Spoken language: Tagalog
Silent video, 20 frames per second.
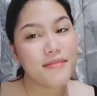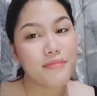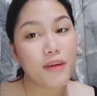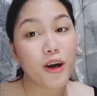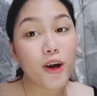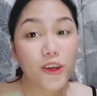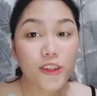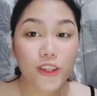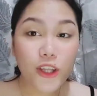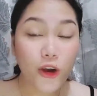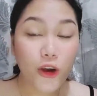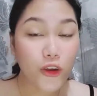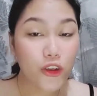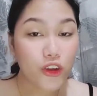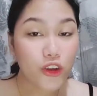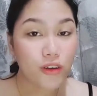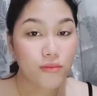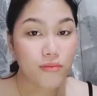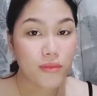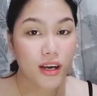makonta ko
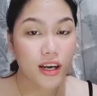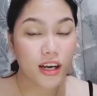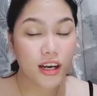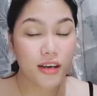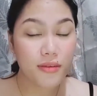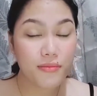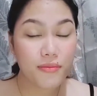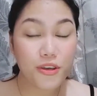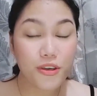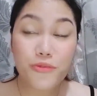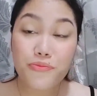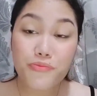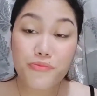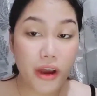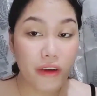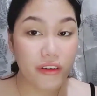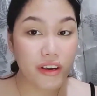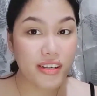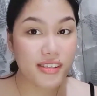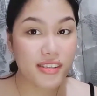yung mga, yung
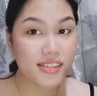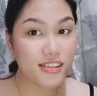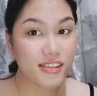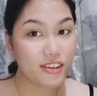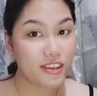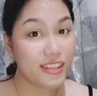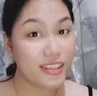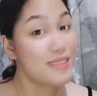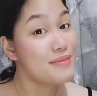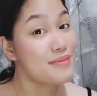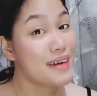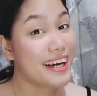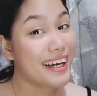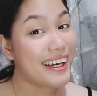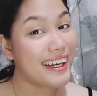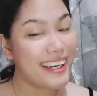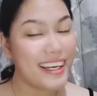parents ko, di ba?